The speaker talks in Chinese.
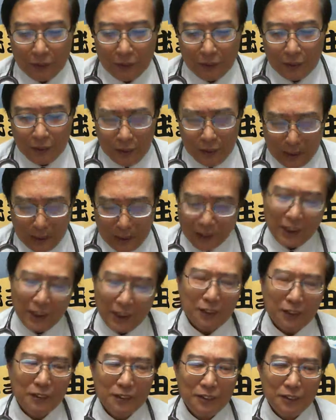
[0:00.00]
伊想
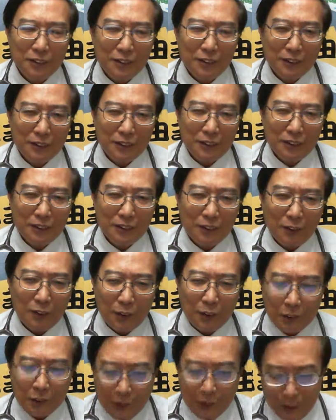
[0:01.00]
跳，
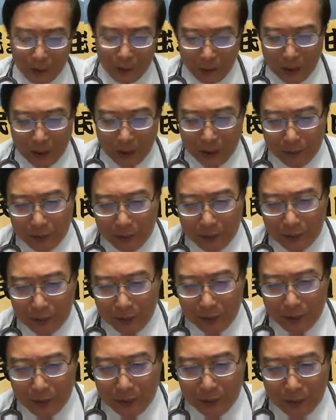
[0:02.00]
哦，这中间
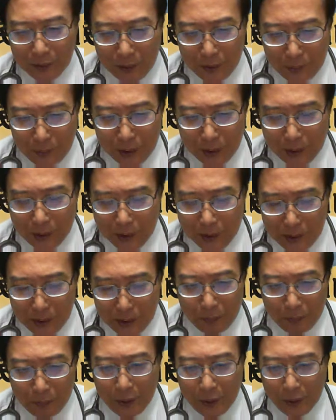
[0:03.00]
搁要甲习
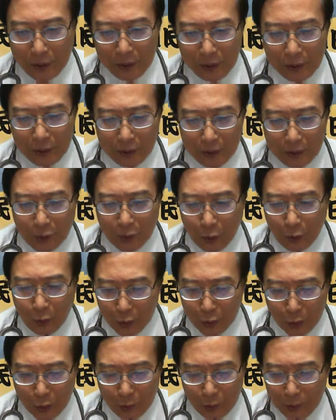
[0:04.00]
近平五月
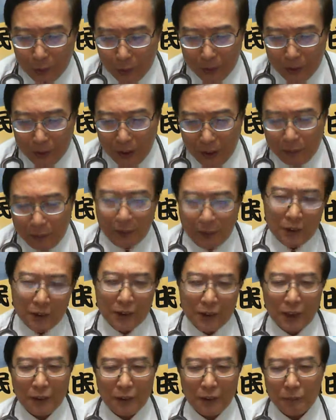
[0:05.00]
初搁要见面一下，
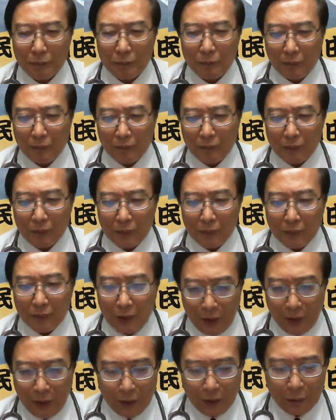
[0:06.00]

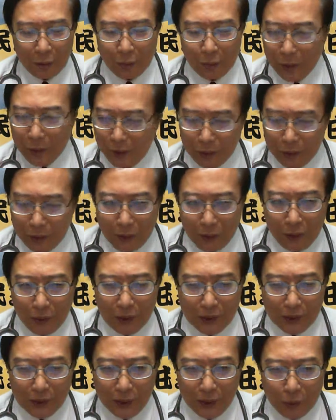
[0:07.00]
哎，无形中
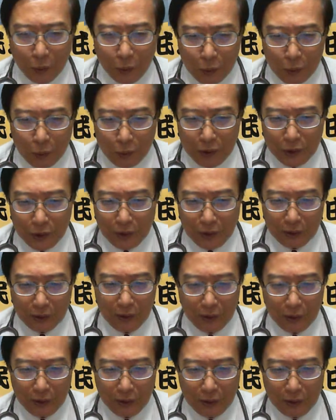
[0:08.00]
甲即个党主席。
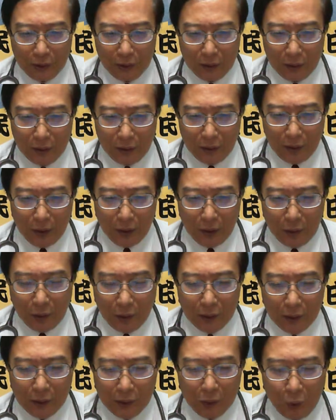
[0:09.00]
诶，迄
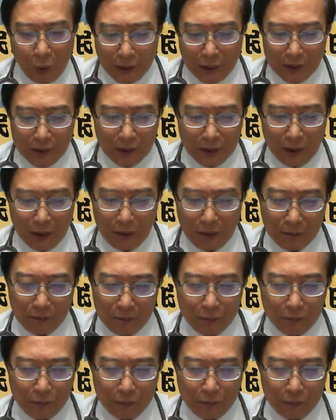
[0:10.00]
款关系，